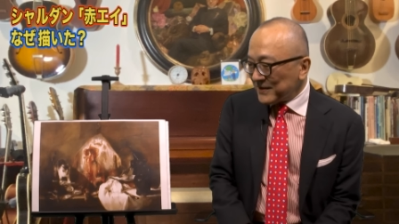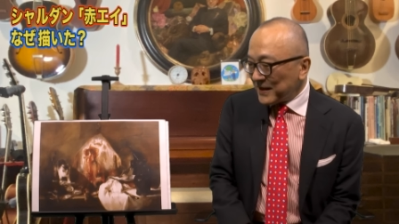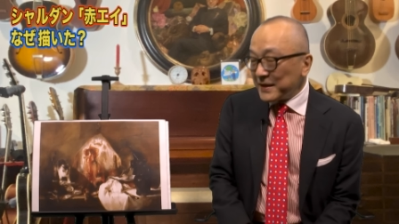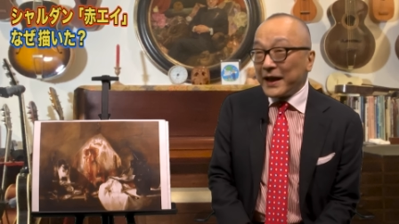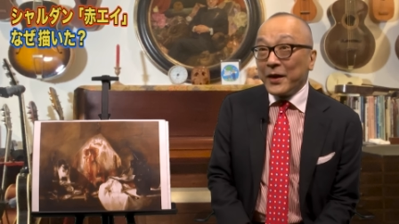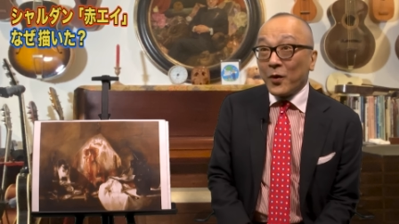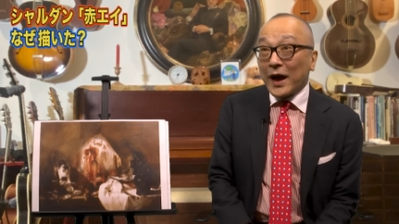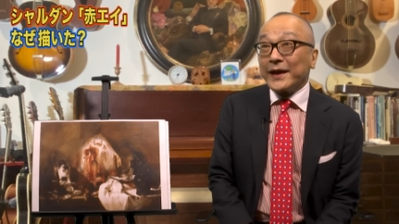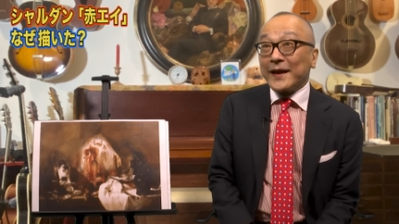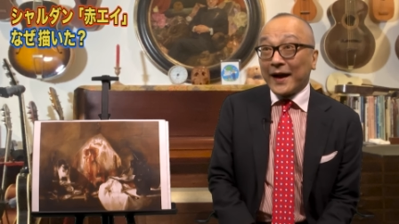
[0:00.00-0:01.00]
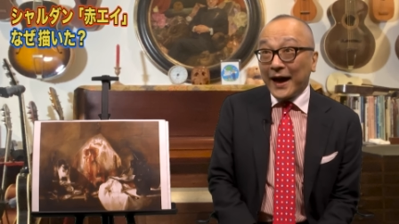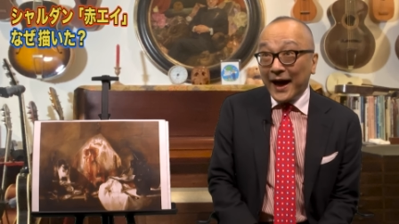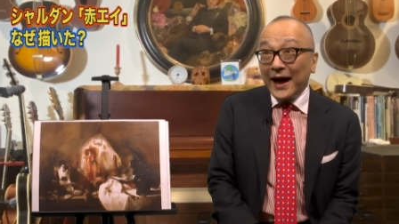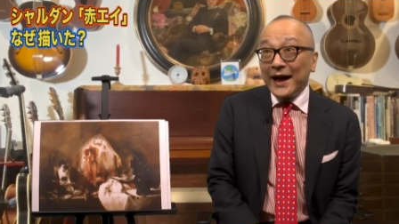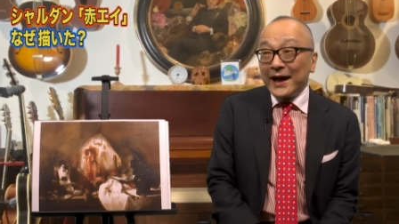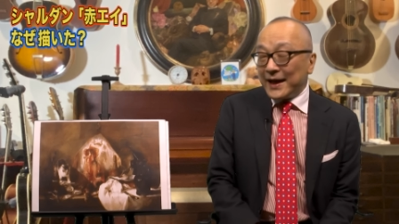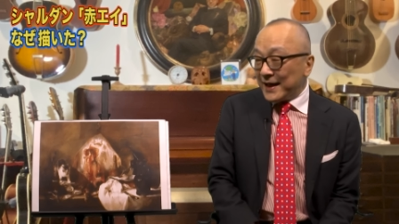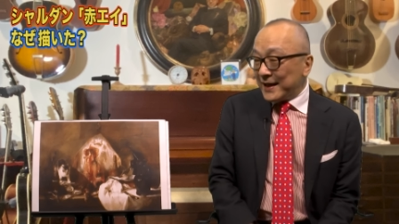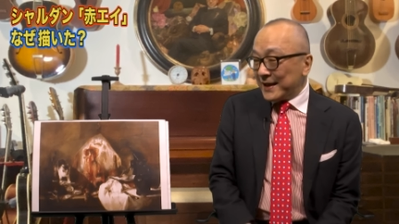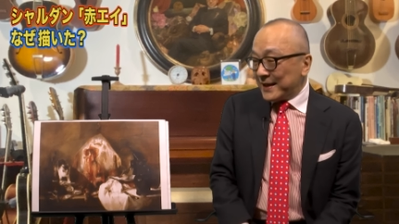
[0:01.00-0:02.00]
なんで絵を描いたか
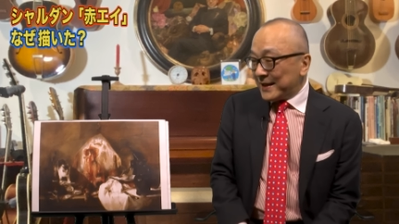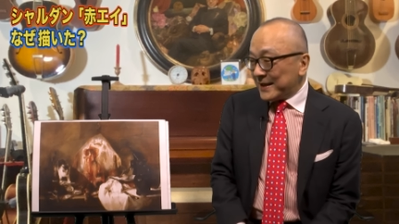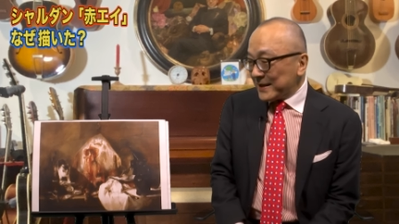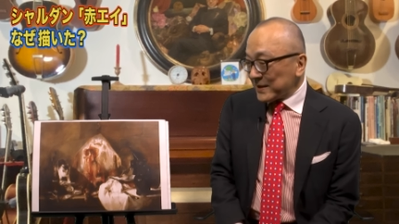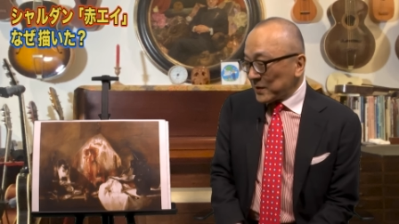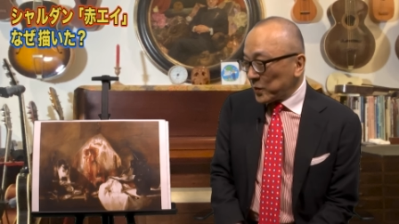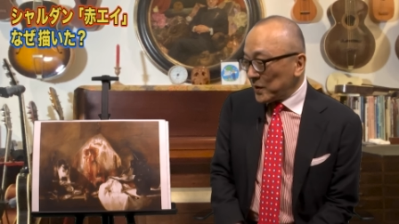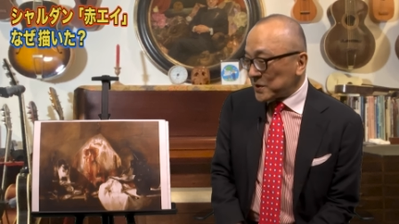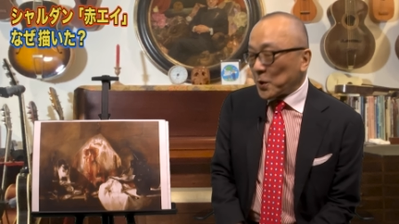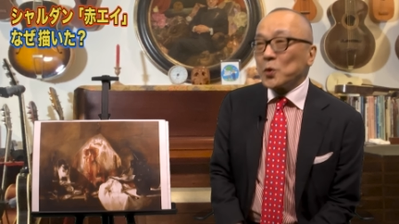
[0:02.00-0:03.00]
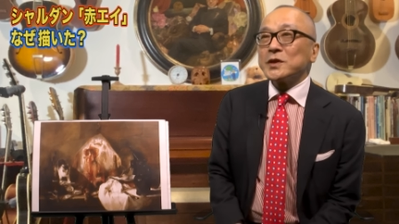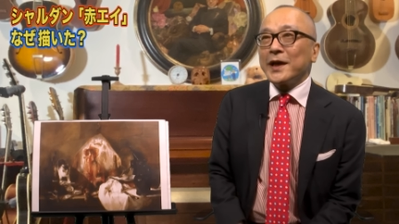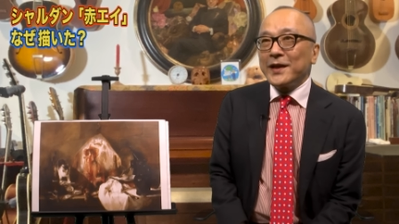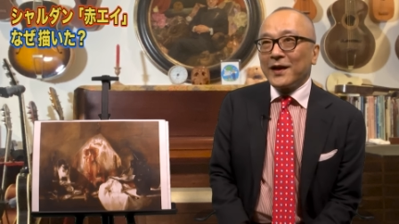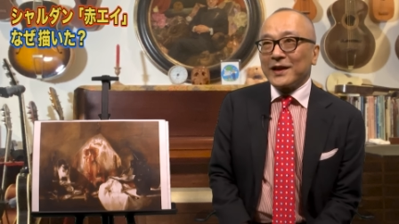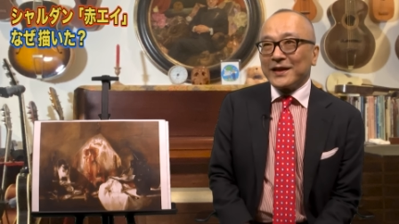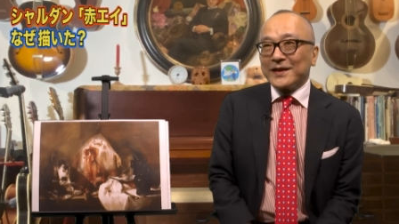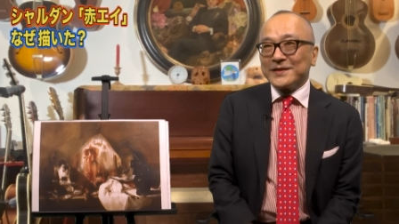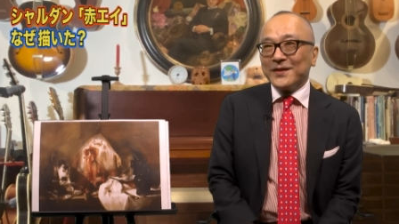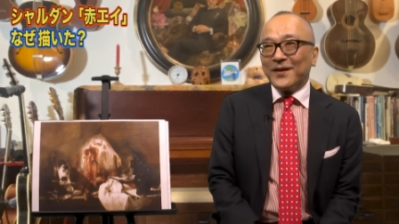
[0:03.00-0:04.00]
これは食材だから
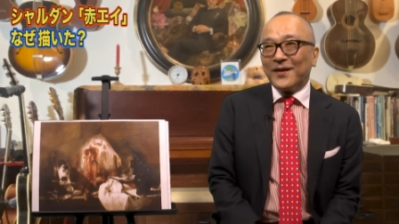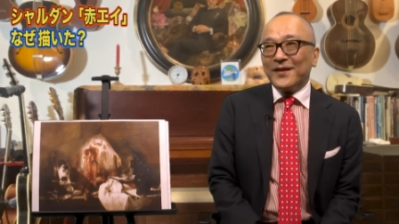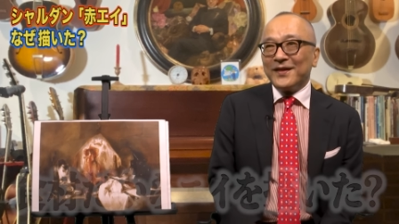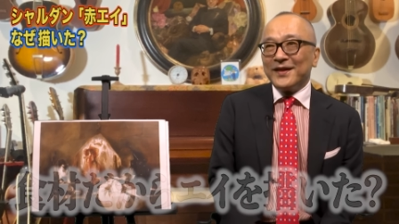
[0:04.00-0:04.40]
ですよ